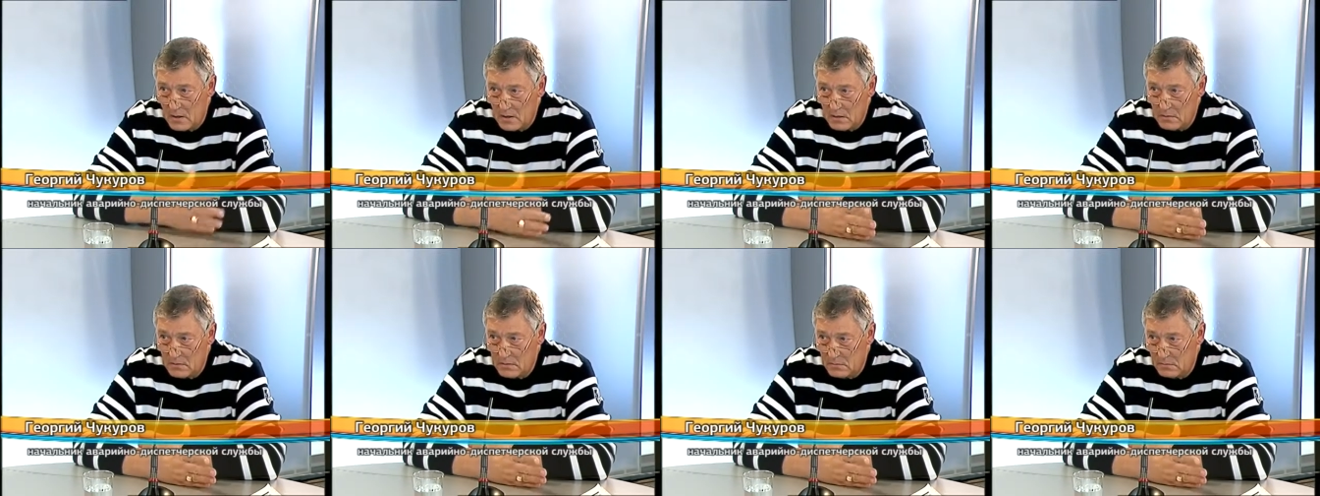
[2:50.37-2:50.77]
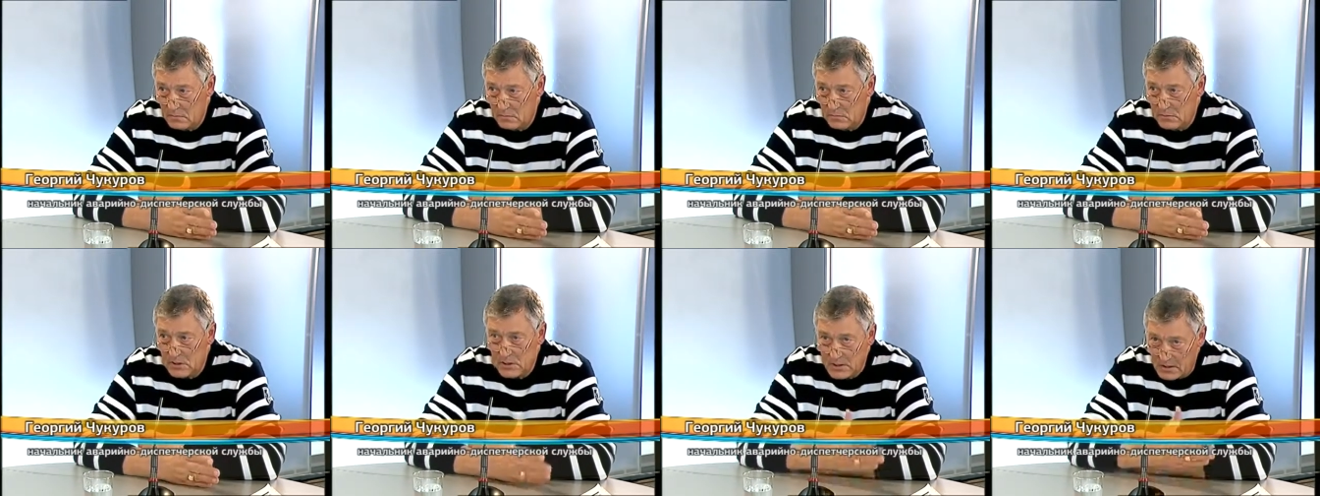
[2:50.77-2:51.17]

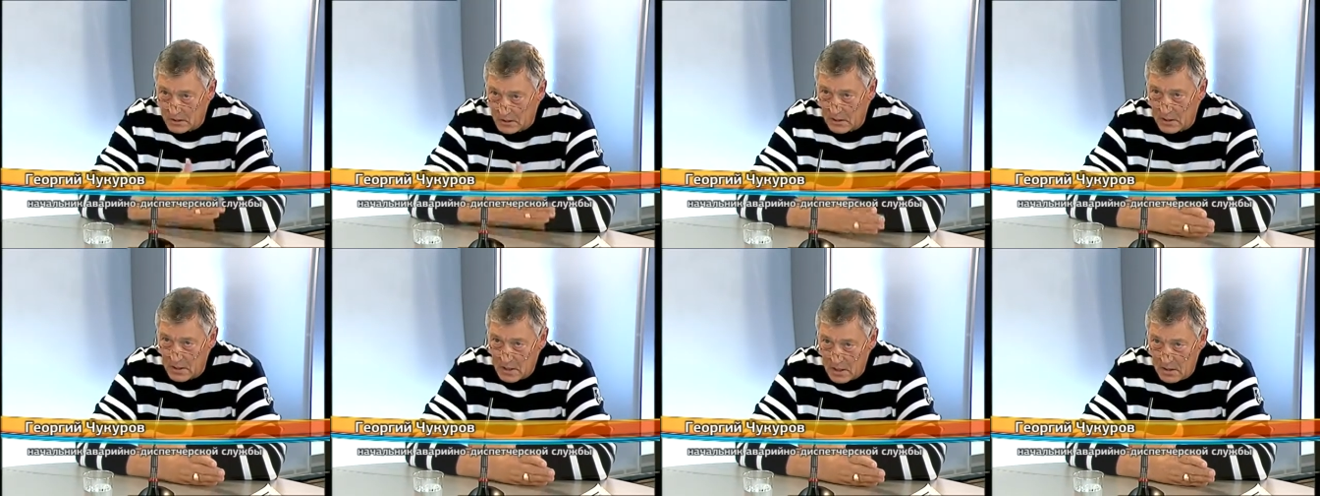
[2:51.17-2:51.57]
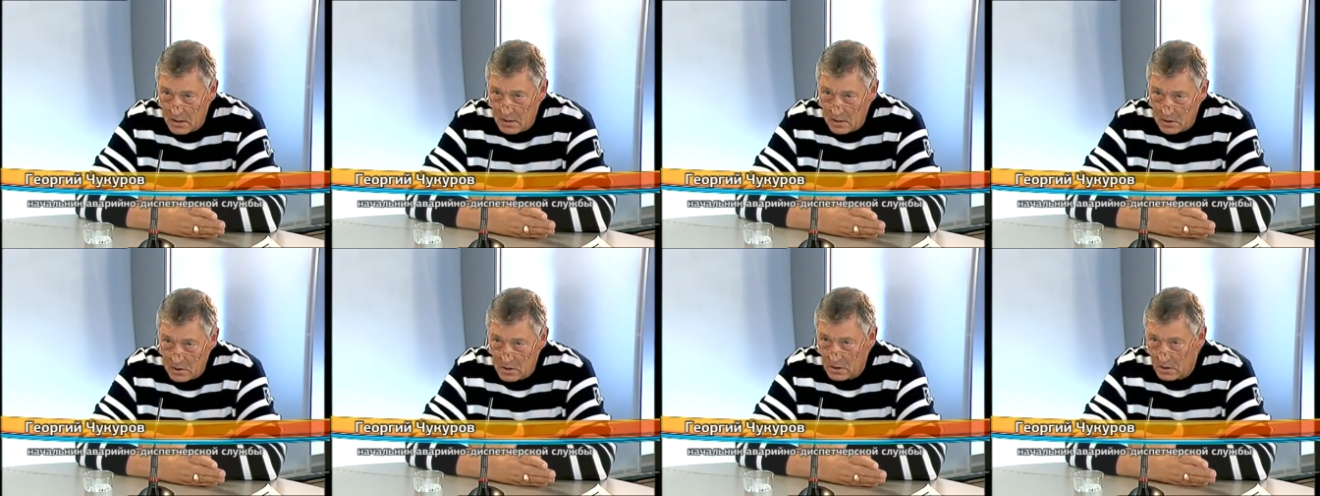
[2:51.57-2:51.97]
на
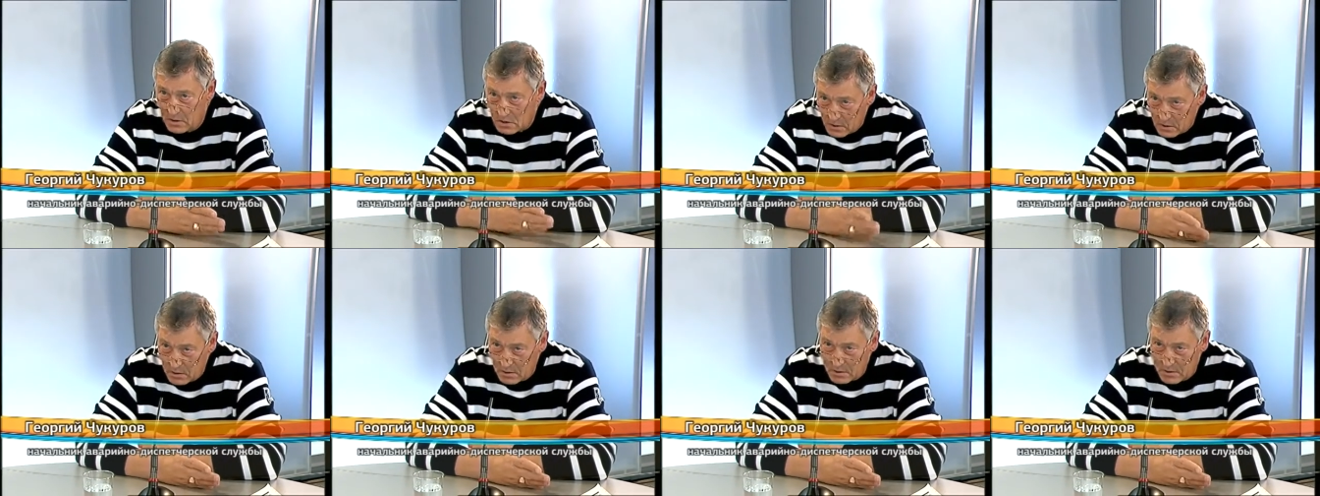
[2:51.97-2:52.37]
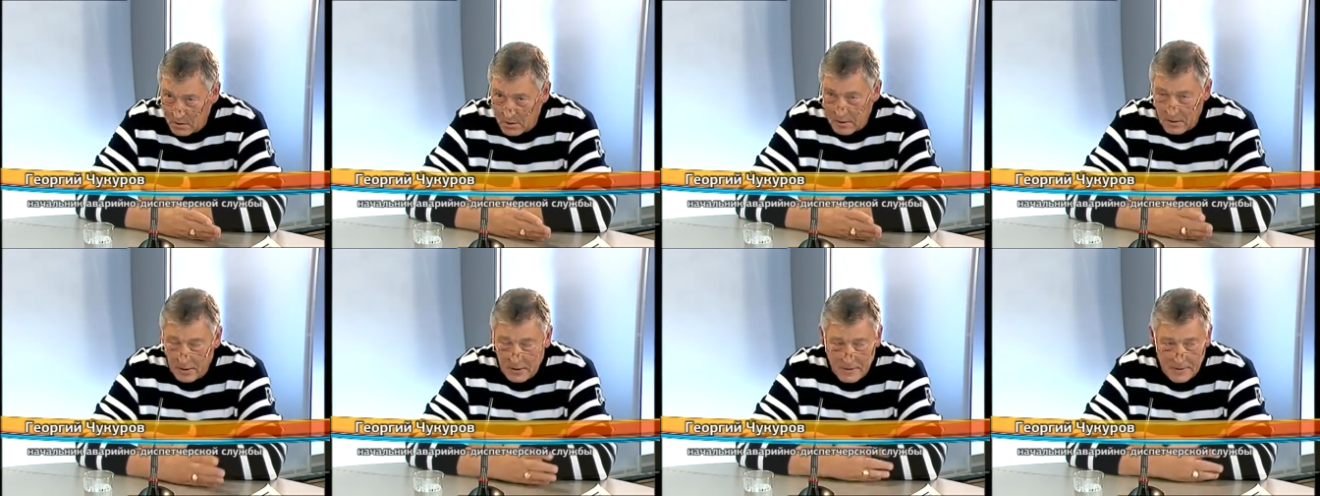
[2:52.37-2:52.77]
расстоянии через
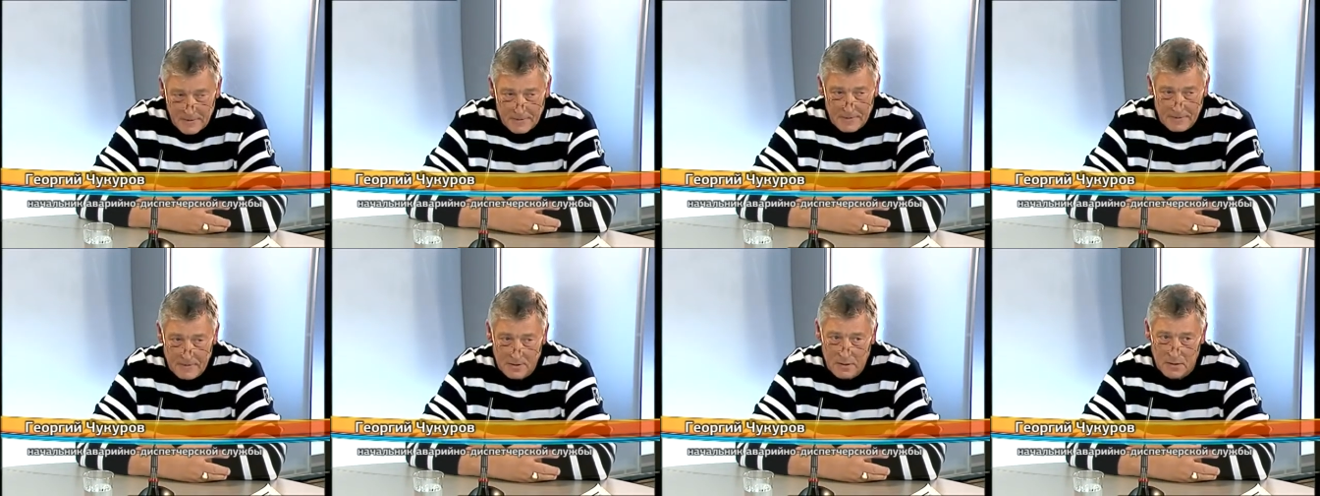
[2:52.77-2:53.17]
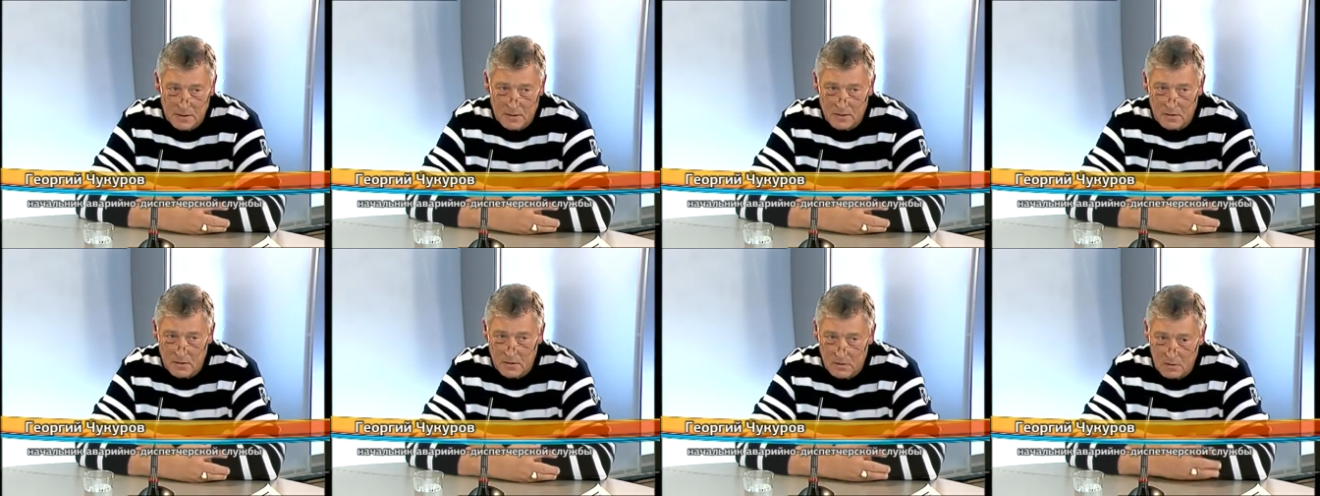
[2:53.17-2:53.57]
интернет,
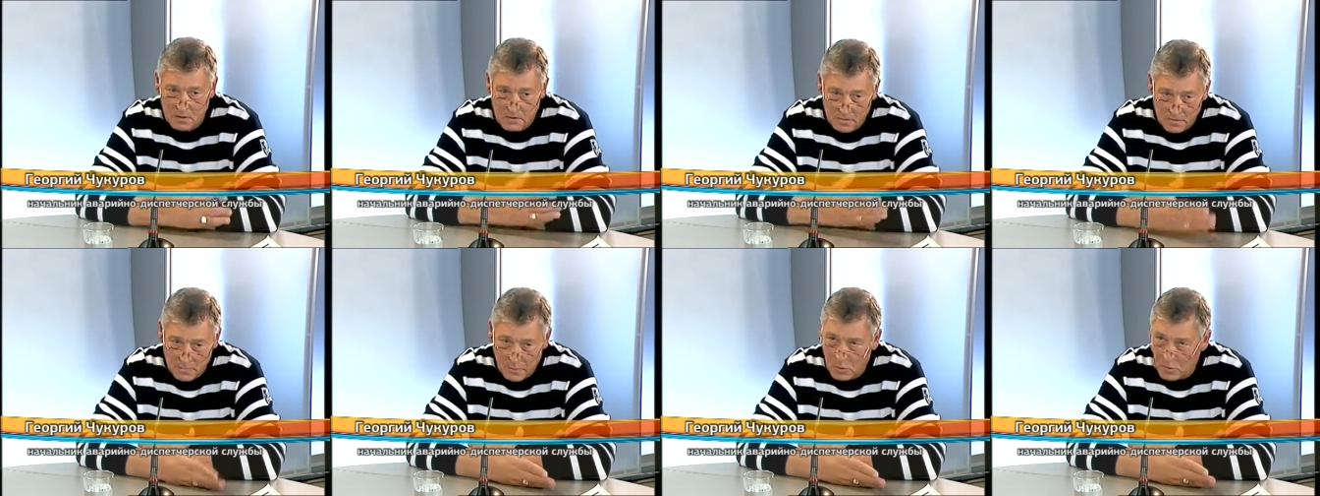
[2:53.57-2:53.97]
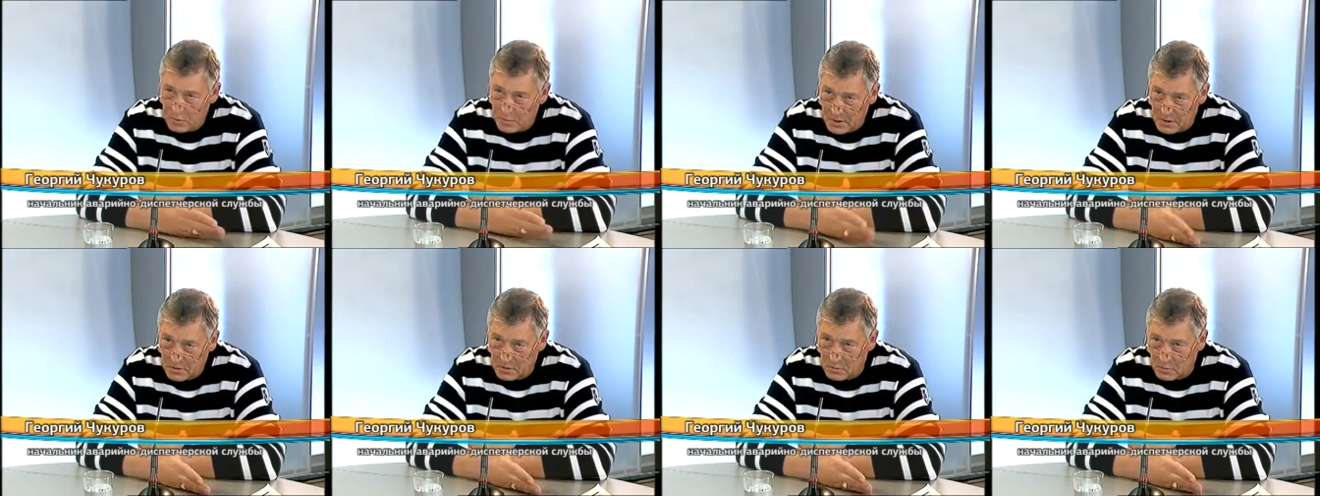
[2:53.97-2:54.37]
так и по
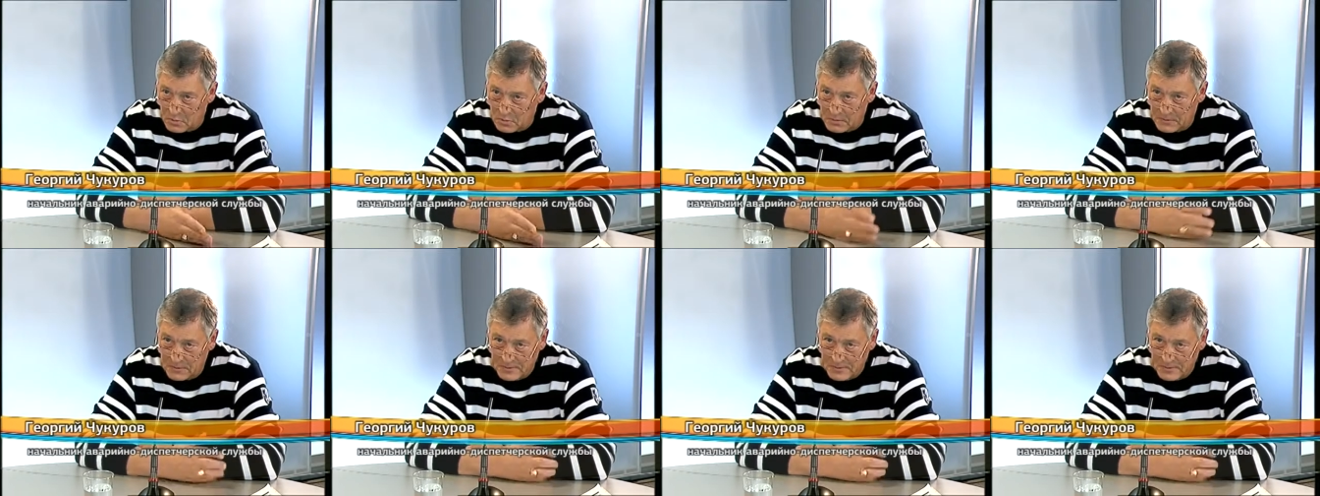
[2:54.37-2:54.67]
месту